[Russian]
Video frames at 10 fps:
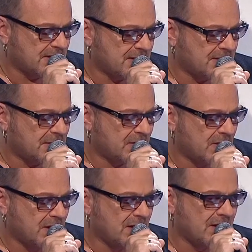капельку.
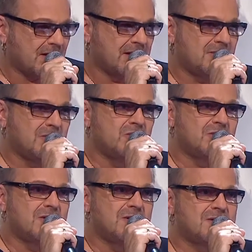Хотя мне очень
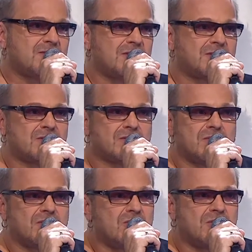нравится ваш
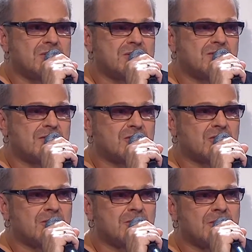голос, ваш
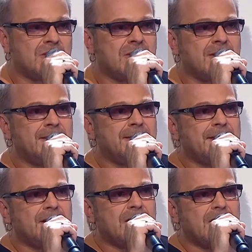тембр.
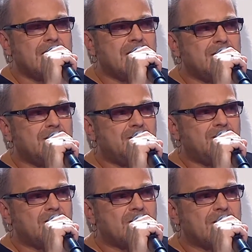
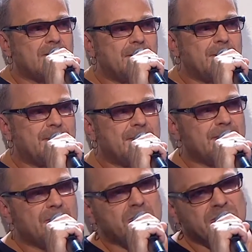И
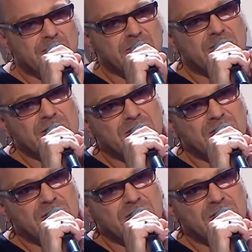Помните, я вам говорил,